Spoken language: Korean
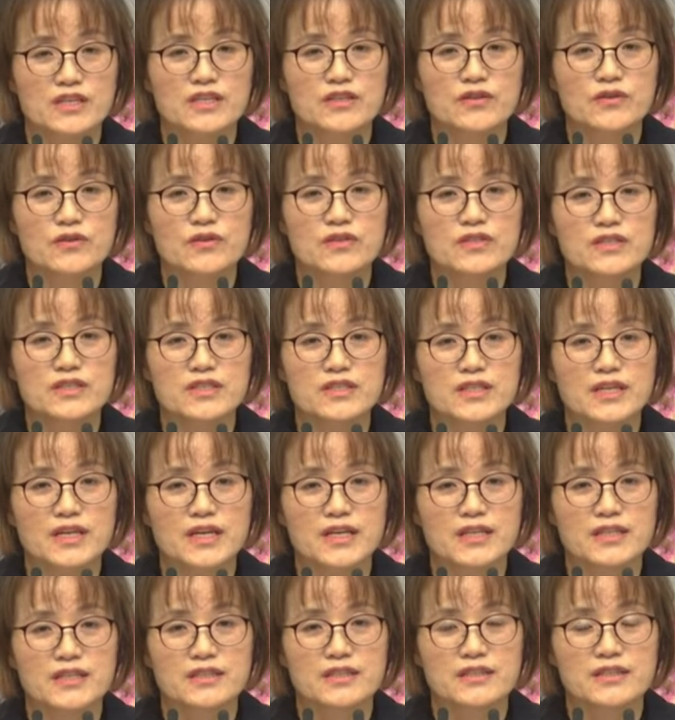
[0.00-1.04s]

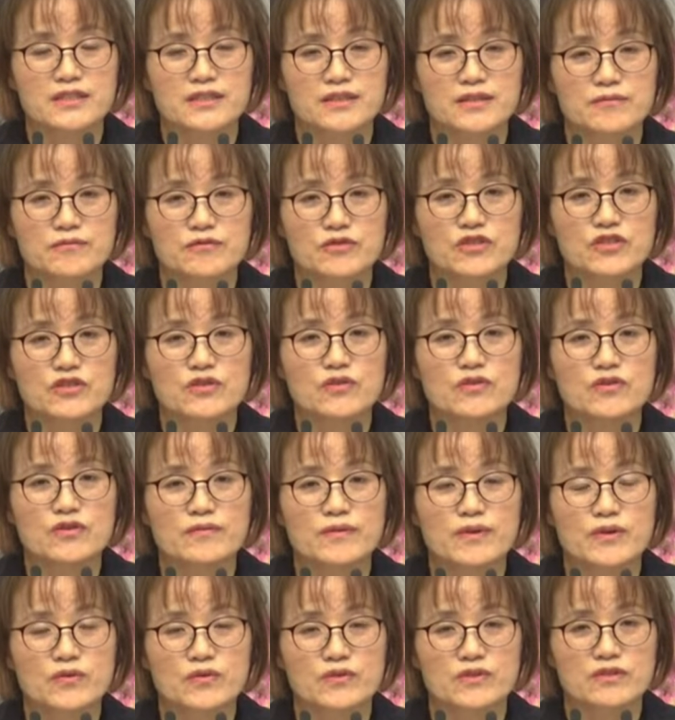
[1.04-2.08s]
2개월째 지금
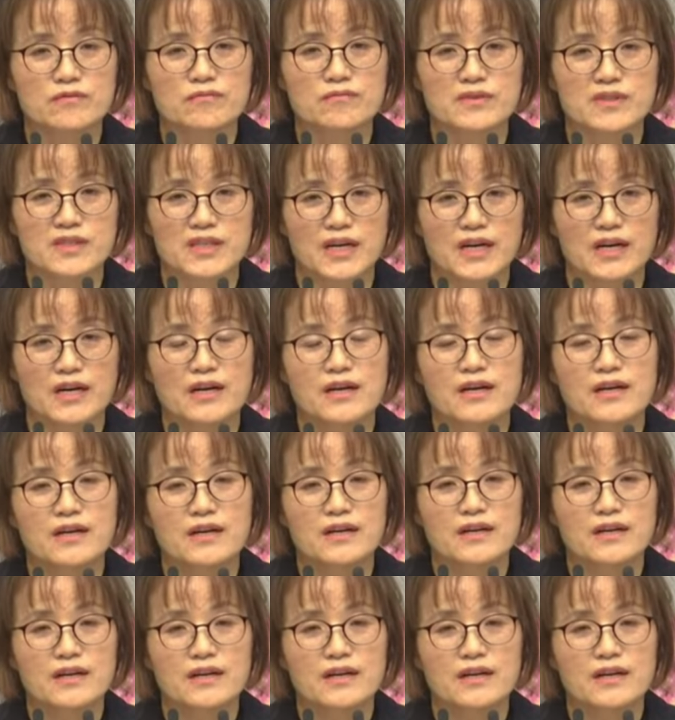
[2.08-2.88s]
치료를 받고 있습니다.